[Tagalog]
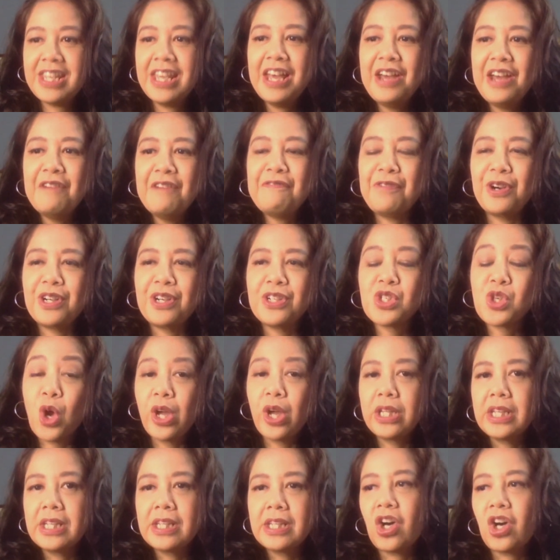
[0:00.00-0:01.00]
for
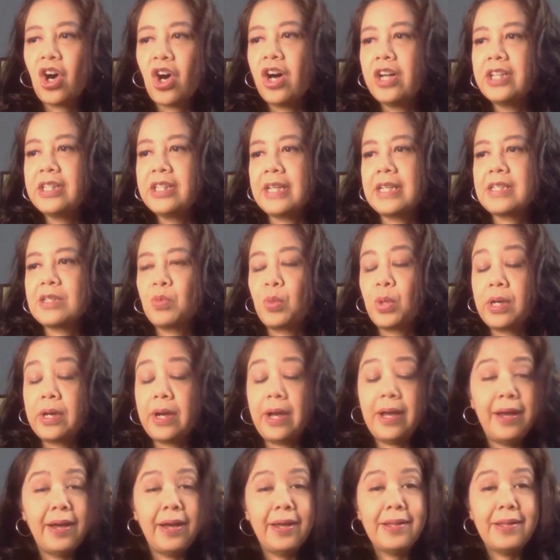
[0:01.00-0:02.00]
joining the contest
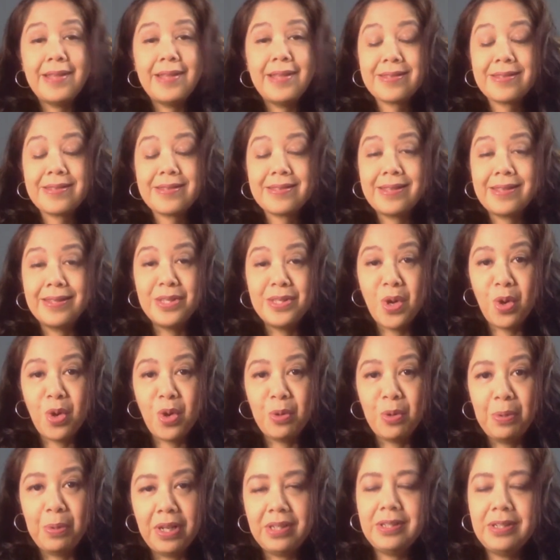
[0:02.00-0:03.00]
were uh, less than
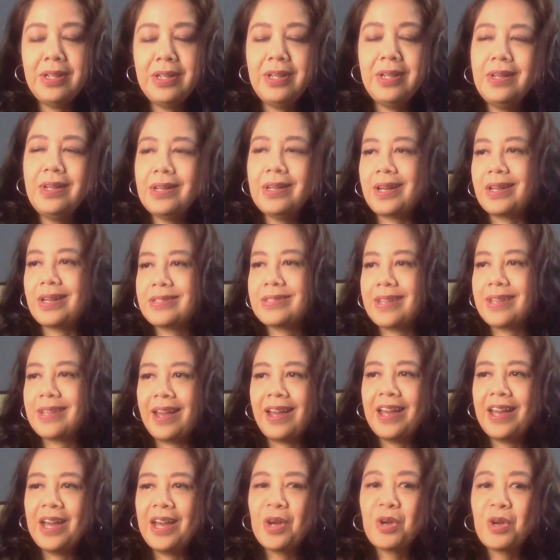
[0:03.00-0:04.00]
noble
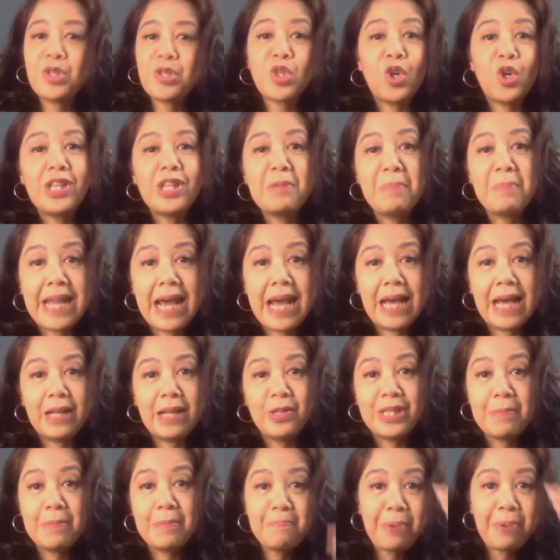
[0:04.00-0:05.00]
kasi gusto ko lang manalo
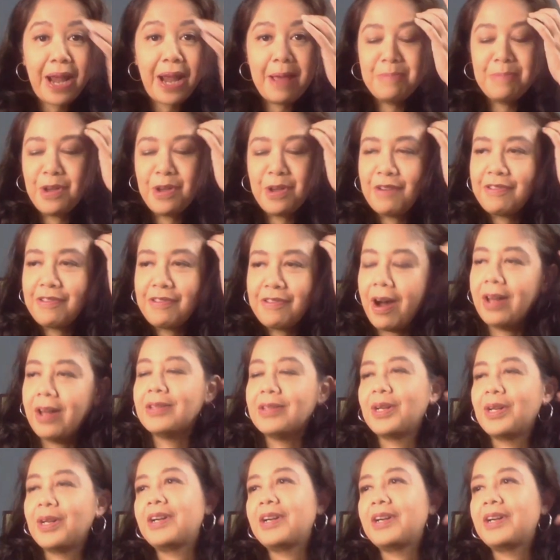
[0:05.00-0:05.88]
ng premyo, Father.